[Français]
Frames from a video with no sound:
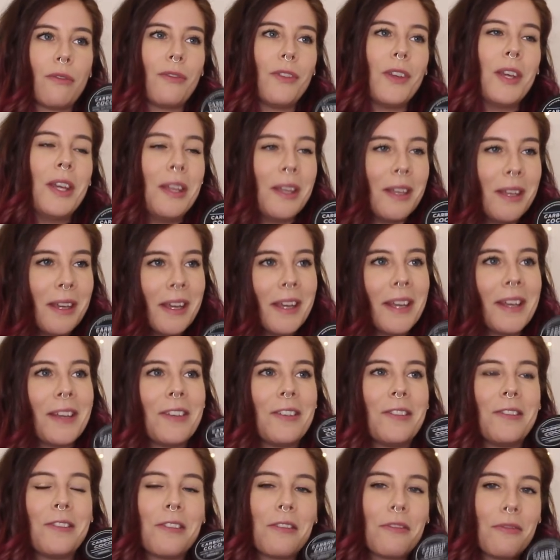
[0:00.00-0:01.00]
fait
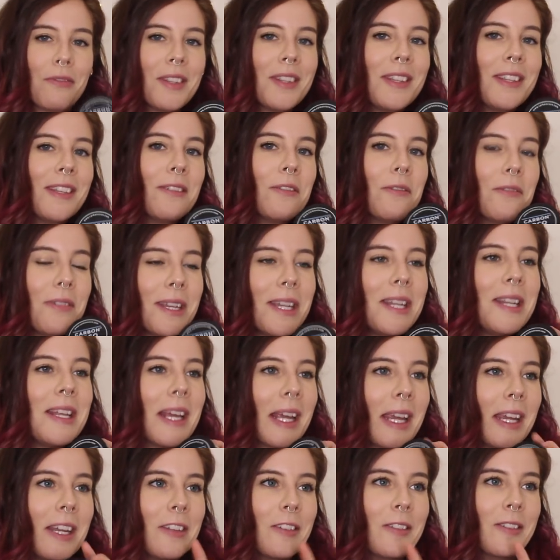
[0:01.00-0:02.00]
une vidéo il y
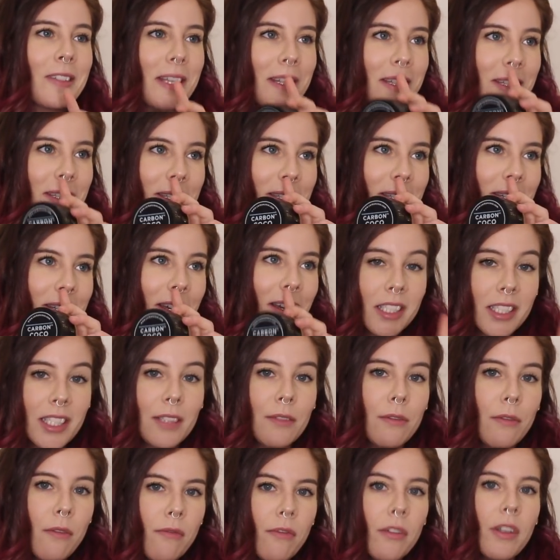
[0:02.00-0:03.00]
a quelques années.
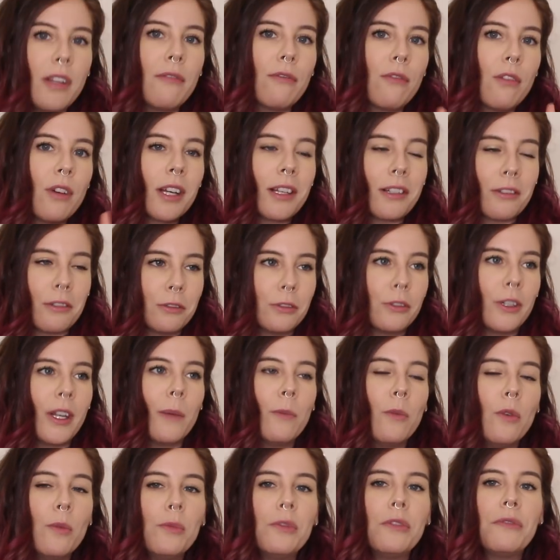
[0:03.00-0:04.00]
Si vous voulez voir de
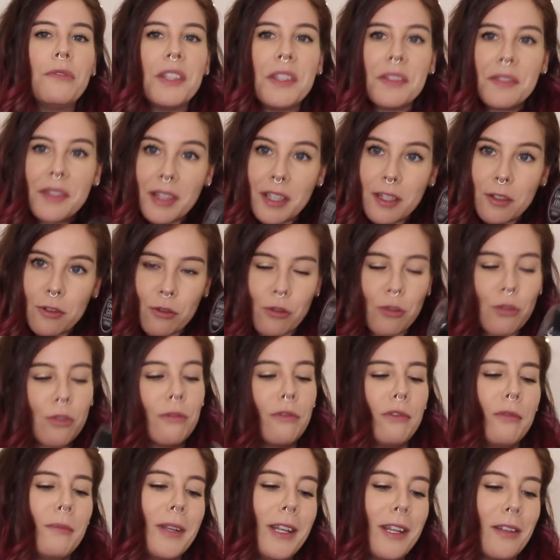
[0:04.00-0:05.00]
la Momo Vintage, je
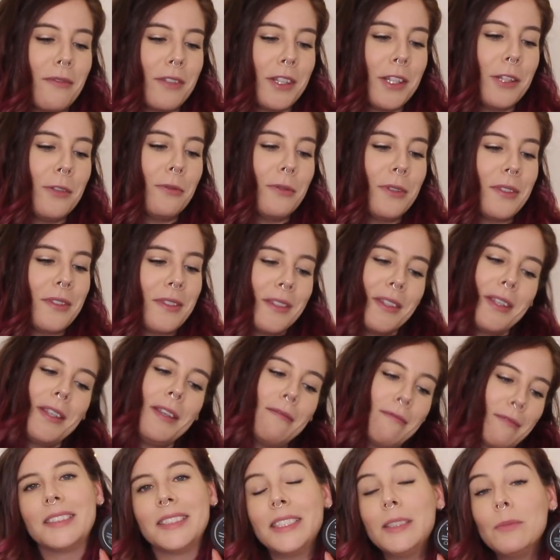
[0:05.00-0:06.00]
vous mets la vidéo
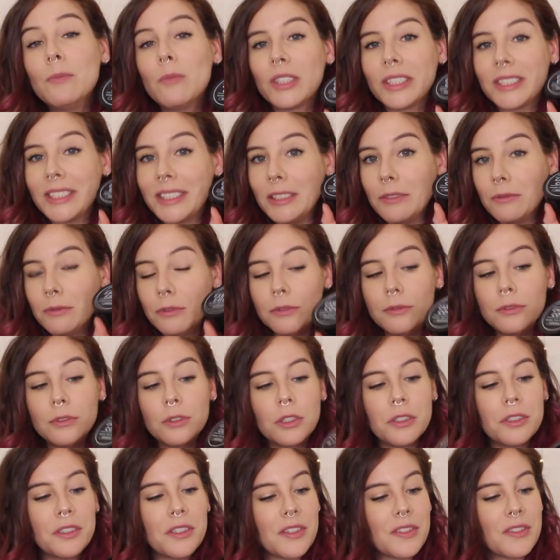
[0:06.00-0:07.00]
ici. Dites-moi si vous, vous
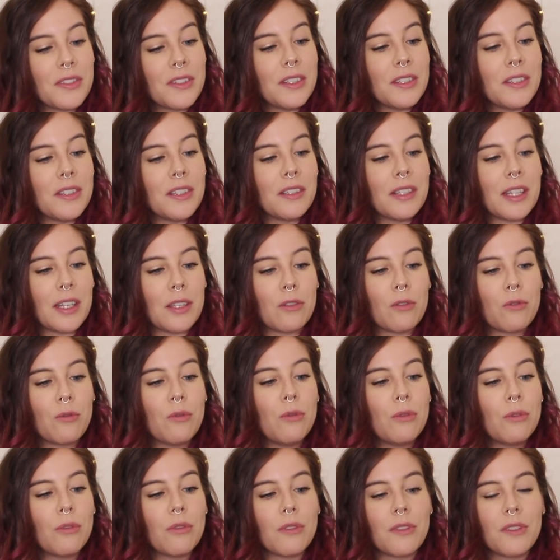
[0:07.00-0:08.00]
connaissez cette
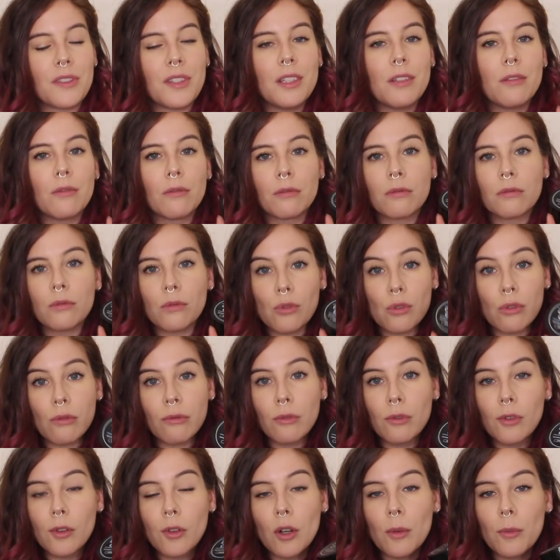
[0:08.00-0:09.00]
astuce, sinon je
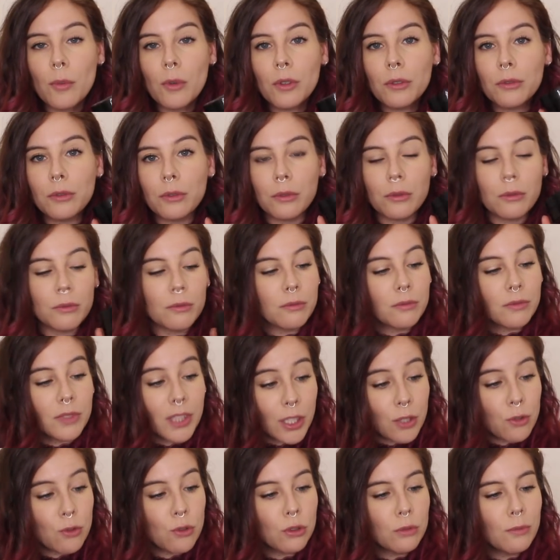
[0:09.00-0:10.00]
vous recommande
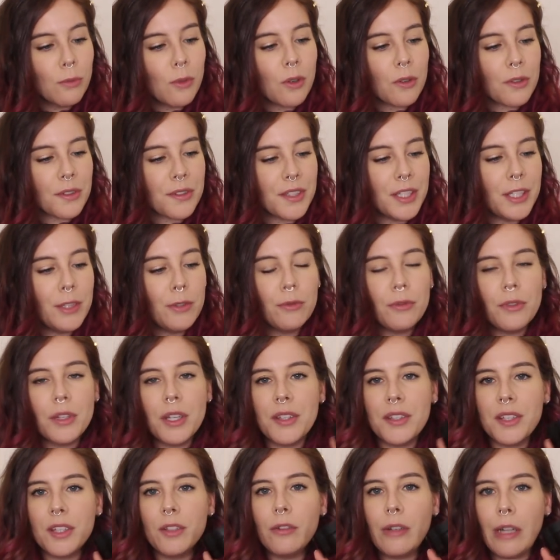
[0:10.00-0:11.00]
très chaudement aussi
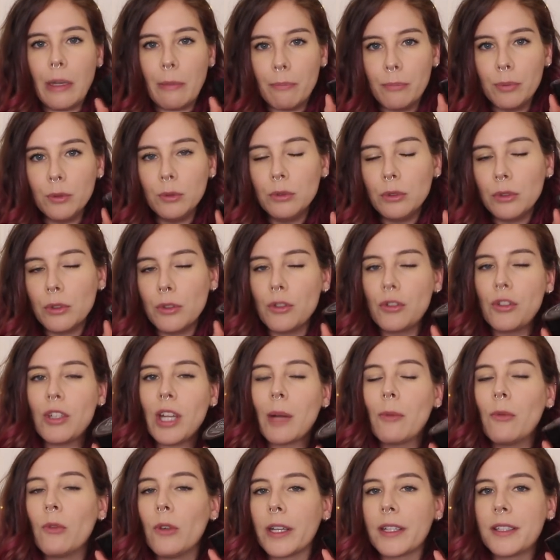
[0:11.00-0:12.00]
d'utiliser de la poudre de
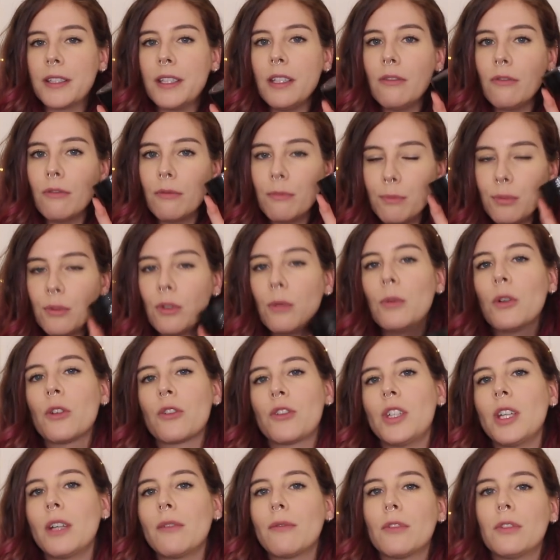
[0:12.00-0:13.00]
charbon actif pour
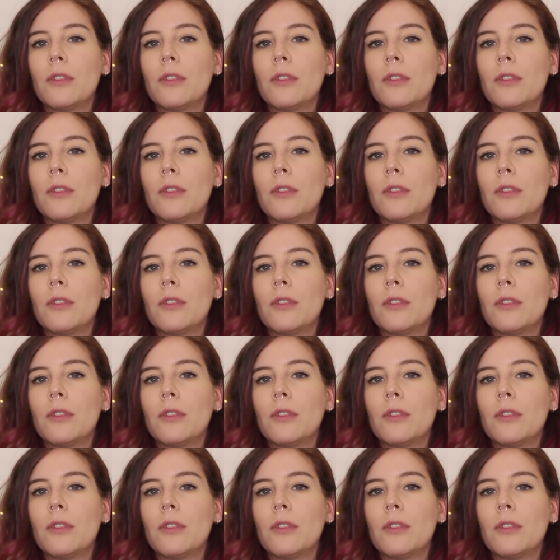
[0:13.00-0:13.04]
blanchir